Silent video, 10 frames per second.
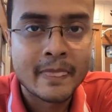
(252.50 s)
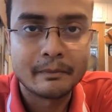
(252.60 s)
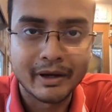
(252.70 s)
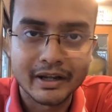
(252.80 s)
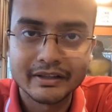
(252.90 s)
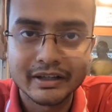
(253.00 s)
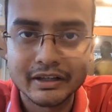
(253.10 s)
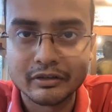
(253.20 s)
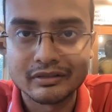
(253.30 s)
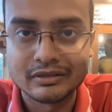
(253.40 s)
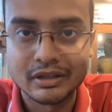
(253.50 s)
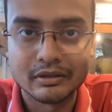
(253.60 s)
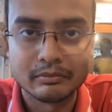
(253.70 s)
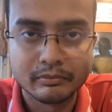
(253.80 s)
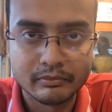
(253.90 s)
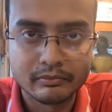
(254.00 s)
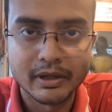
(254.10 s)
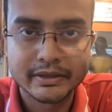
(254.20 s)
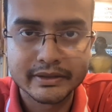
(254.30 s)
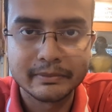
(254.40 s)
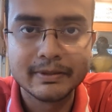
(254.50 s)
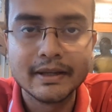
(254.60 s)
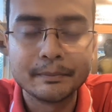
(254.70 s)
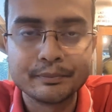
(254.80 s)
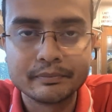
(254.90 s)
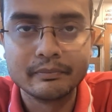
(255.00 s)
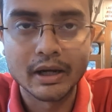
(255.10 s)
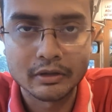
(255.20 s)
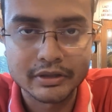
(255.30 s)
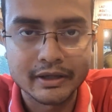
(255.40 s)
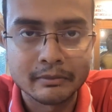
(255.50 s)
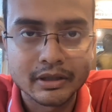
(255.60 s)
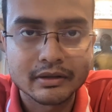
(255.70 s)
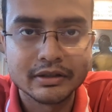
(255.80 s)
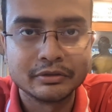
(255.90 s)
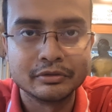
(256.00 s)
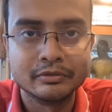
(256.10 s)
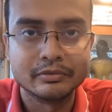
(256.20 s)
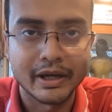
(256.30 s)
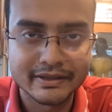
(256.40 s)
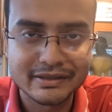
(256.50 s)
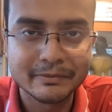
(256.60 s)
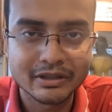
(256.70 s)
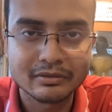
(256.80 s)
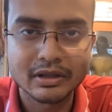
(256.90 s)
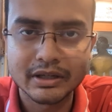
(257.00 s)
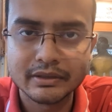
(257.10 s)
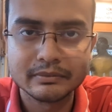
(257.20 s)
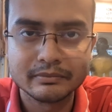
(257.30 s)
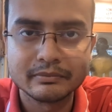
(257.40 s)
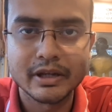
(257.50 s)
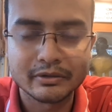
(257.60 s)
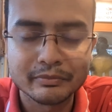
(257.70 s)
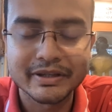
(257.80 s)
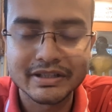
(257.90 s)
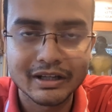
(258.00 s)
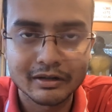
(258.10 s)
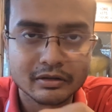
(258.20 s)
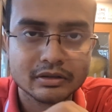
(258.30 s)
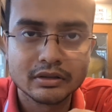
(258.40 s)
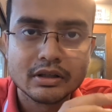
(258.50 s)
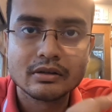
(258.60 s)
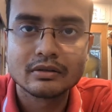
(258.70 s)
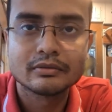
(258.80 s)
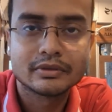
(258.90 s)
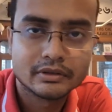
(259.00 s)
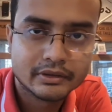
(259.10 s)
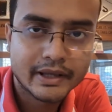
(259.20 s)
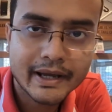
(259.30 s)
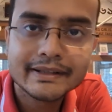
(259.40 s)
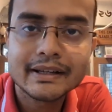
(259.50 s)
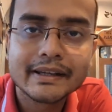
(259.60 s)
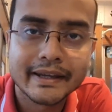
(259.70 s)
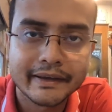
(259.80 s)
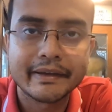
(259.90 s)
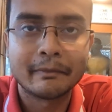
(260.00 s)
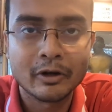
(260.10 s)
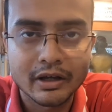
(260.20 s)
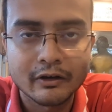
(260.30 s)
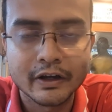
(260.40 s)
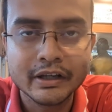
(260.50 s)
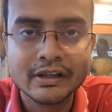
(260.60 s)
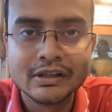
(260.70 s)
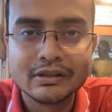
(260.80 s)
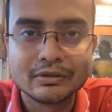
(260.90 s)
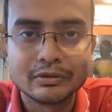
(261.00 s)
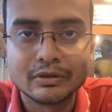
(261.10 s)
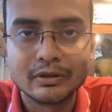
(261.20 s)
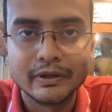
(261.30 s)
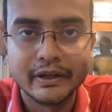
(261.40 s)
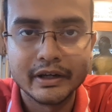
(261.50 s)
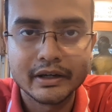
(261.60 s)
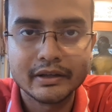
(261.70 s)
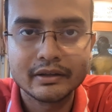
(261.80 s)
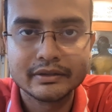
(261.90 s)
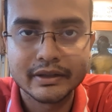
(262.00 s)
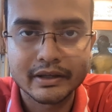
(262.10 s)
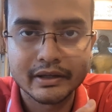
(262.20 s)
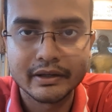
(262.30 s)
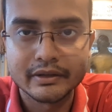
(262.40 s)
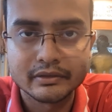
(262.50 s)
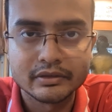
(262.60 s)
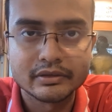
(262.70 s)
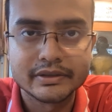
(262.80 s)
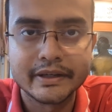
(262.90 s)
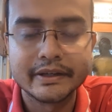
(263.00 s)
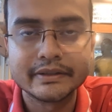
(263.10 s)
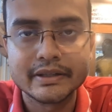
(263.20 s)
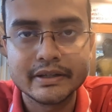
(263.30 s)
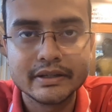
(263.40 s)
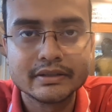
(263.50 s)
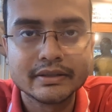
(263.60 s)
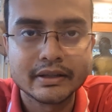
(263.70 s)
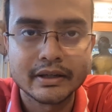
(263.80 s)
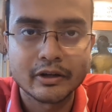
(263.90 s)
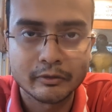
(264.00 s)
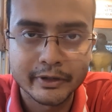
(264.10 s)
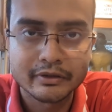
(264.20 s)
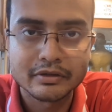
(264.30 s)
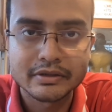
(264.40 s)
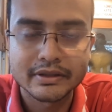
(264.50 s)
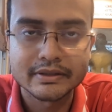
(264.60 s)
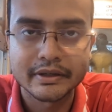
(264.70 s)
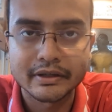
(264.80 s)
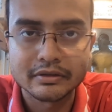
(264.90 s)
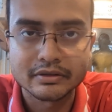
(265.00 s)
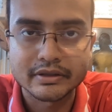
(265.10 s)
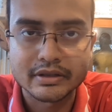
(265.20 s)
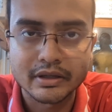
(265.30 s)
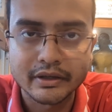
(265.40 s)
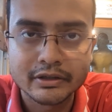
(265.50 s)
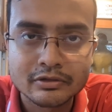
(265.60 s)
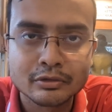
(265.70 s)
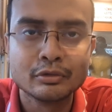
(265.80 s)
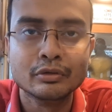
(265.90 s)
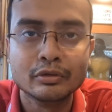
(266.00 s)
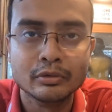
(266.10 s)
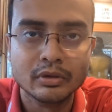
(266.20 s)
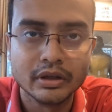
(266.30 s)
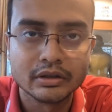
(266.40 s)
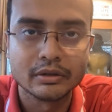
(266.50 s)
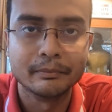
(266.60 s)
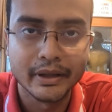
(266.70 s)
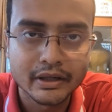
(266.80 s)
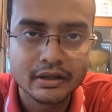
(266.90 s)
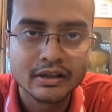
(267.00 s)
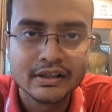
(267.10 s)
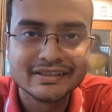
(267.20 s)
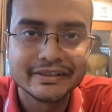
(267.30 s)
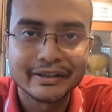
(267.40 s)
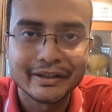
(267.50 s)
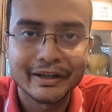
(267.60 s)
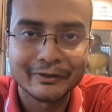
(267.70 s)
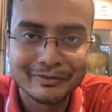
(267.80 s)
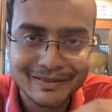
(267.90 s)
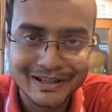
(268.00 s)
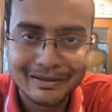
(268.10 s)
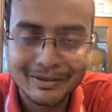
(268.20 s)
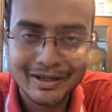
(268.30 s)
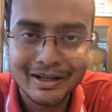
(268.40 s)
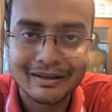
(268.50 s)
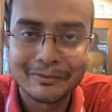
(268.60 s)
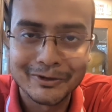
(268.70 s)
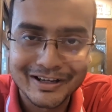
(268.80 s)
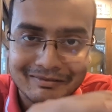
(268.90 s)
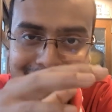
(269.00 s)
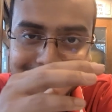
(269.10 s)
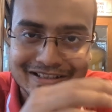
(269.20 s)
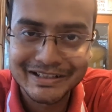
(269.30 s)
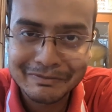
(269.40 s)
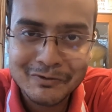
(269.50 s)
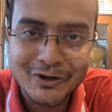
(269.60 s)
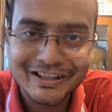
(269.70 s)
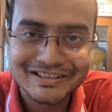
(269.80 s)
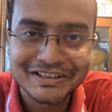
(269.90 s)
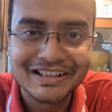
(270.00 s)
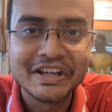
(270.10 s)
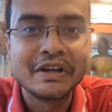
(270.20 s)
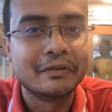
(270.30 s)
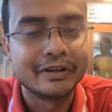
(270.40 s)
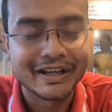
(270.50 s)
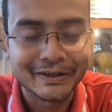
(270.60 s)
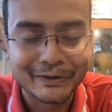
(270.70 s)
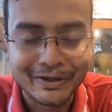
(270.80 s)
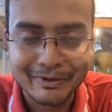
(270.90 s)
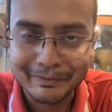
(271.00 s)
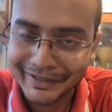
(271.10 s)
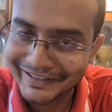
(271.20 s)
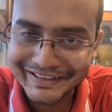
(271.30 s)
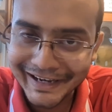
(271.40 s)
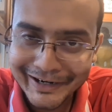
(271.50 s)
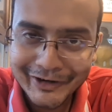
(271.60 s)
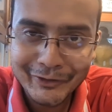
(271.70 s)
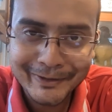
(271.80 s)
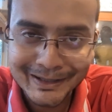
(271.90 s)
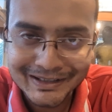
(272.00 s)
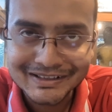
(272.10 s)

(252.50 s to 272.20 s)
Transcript: মানা যায় যে মাছের ফিলে ভালো থাকবে কিন্তু আইসক্রিমটা টোটালি একটু বেশি লাগলো দেখা যাক খেয়ে কেমন হয় তো এনারা যেখানে সিগনেচার ডিশ যেটা রেকমেন্ড করছেন সেটা হচ্ছে চিকেন স্টু উইথ ব্রেড যেটা এখন বিকালবেলা আমি ওই খাবারটা স্কিপ করেছি ওইটা এখন আমার পেটে জায়গা হবে না